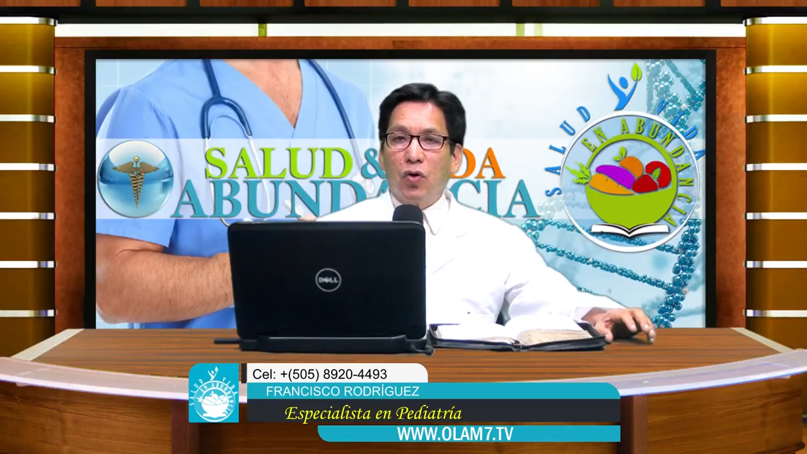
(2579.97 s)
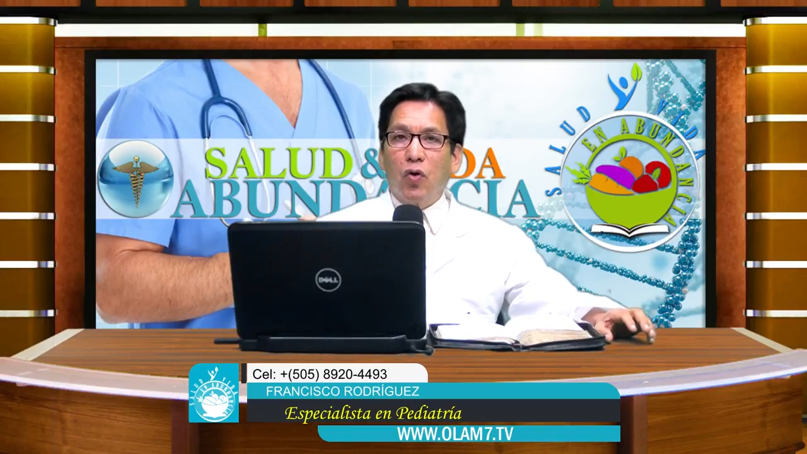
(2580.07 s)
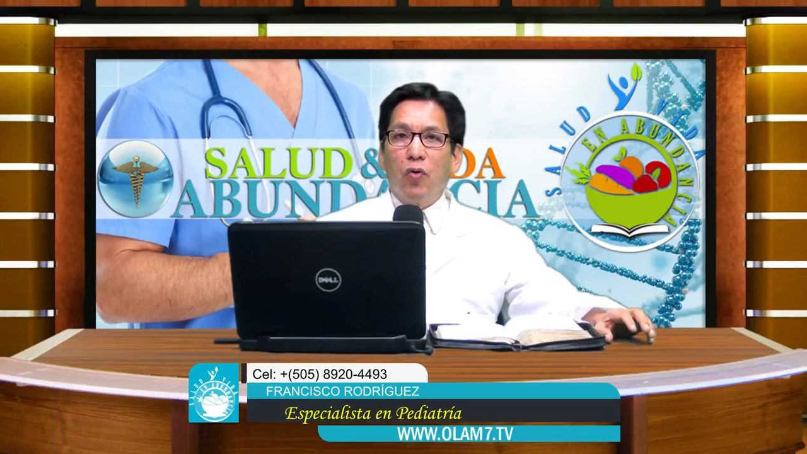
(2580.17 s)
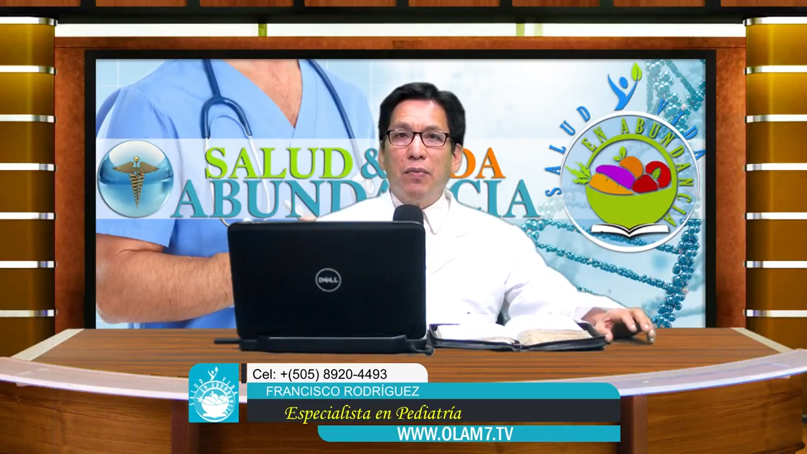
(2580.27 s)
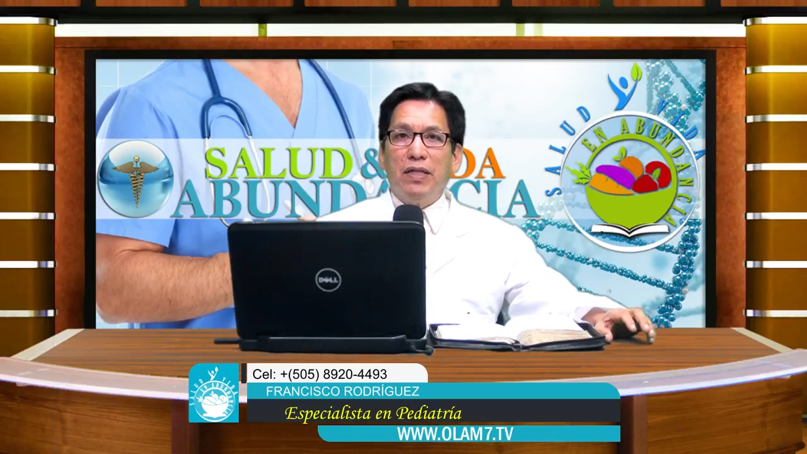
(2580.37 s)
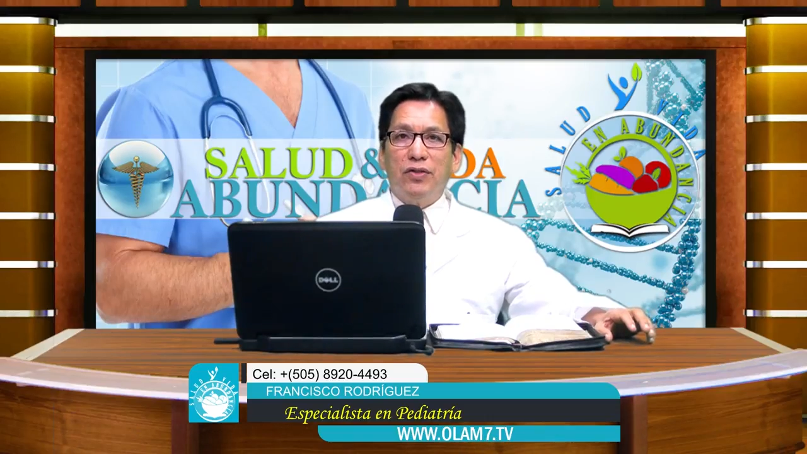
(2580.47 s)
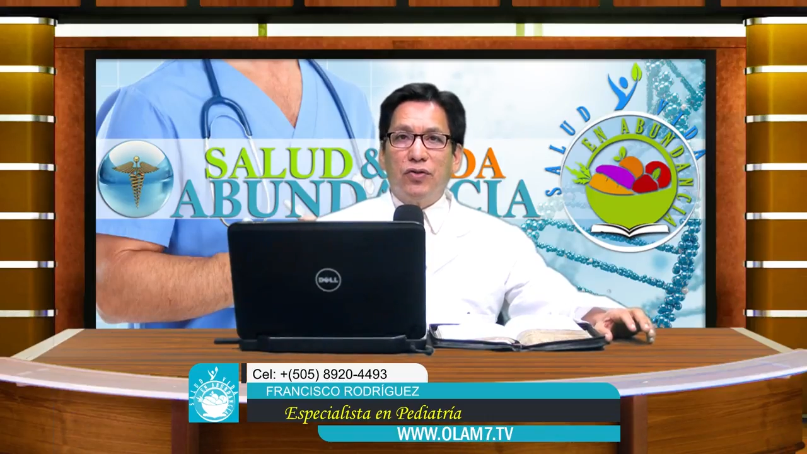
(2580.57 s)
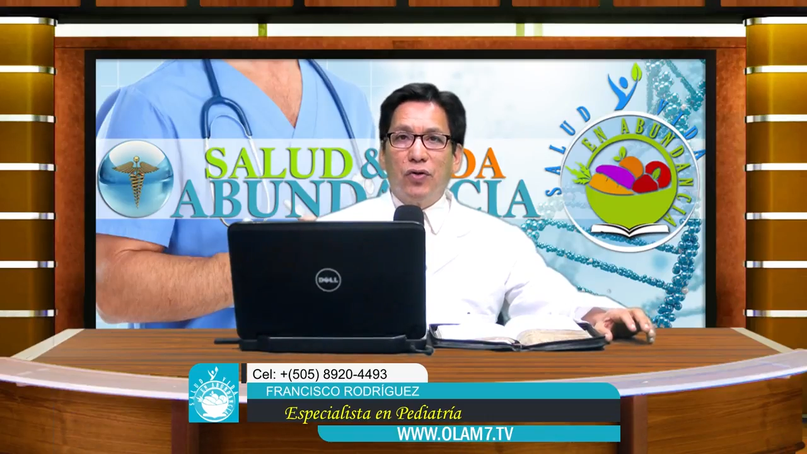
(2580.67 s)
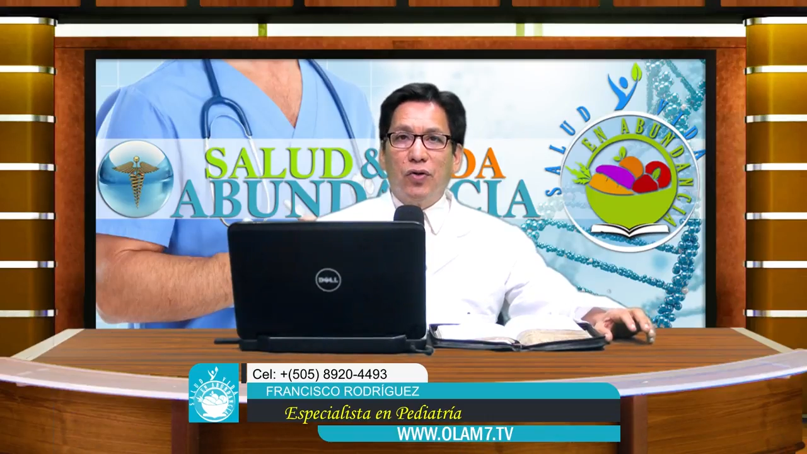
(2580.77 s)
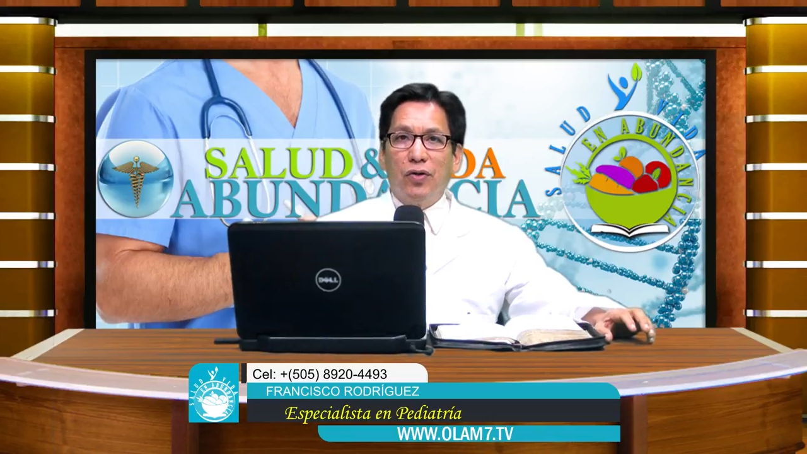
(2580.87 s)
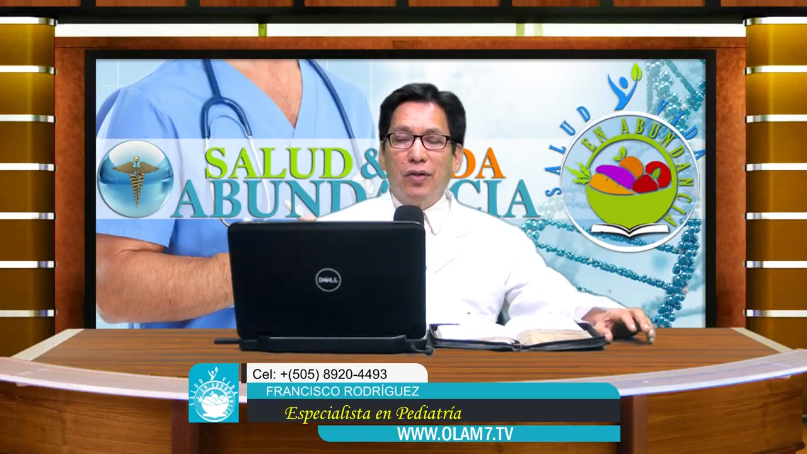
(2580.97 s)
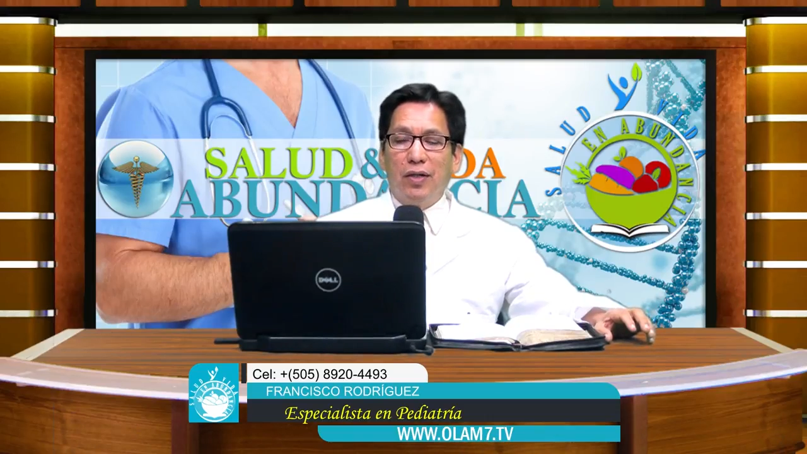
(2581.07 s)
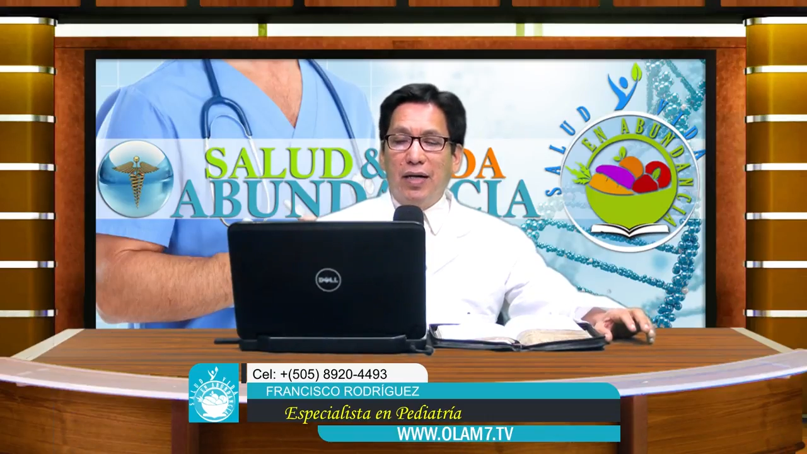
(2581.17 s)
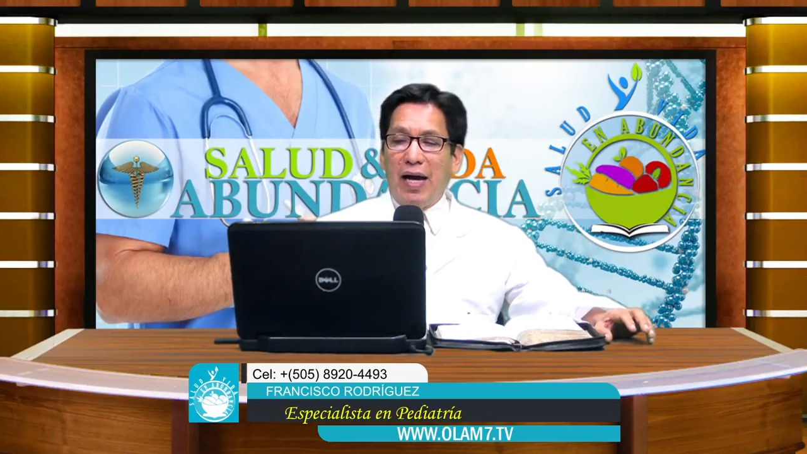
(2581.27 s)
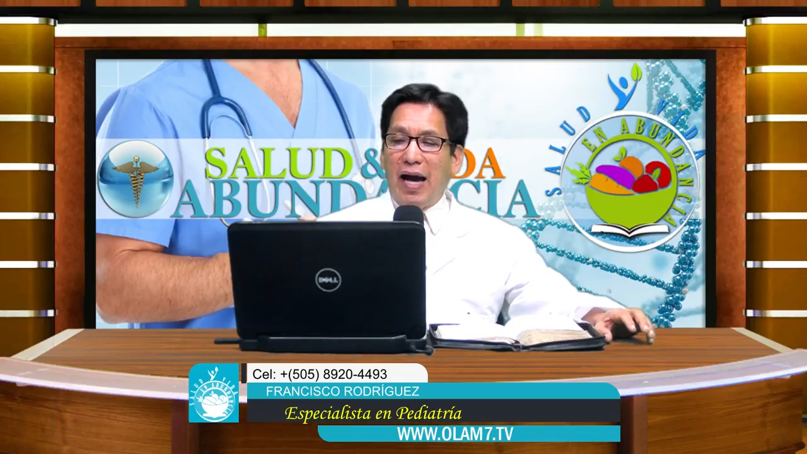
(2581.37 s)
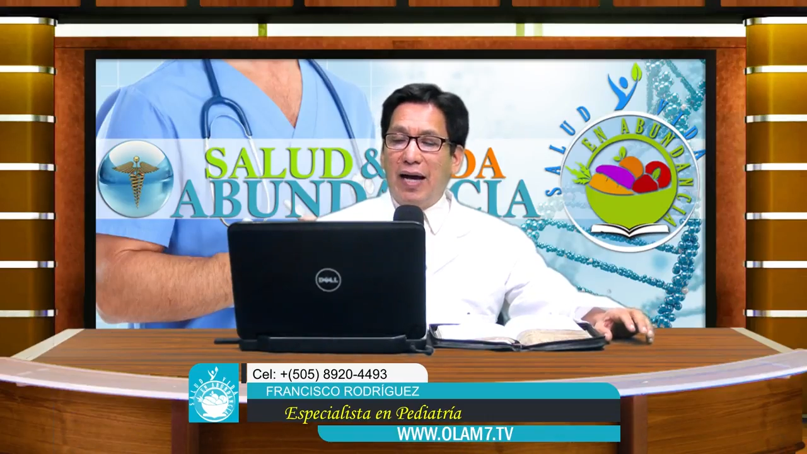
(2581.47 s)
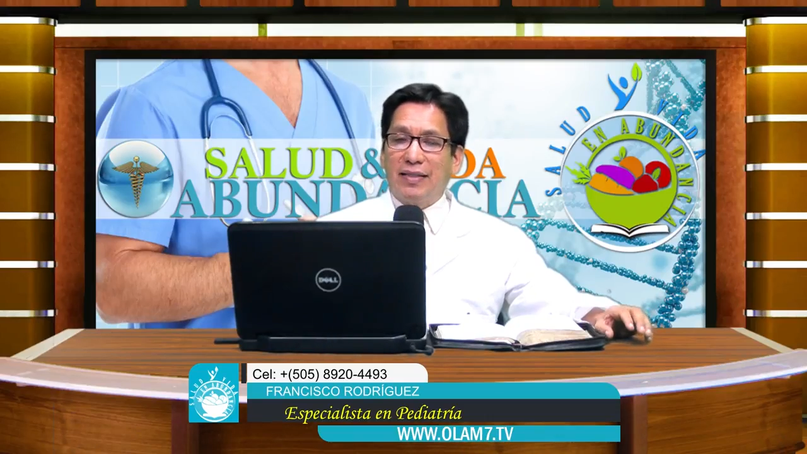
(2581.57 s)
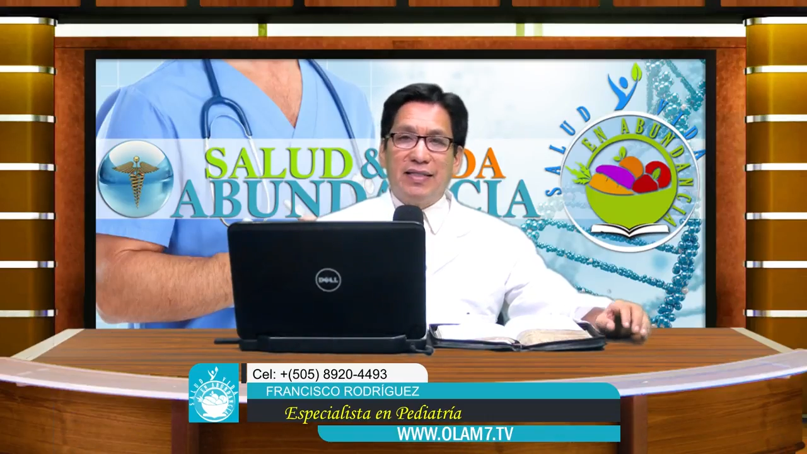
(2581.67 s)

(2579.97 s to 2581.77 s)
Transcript: comenzó a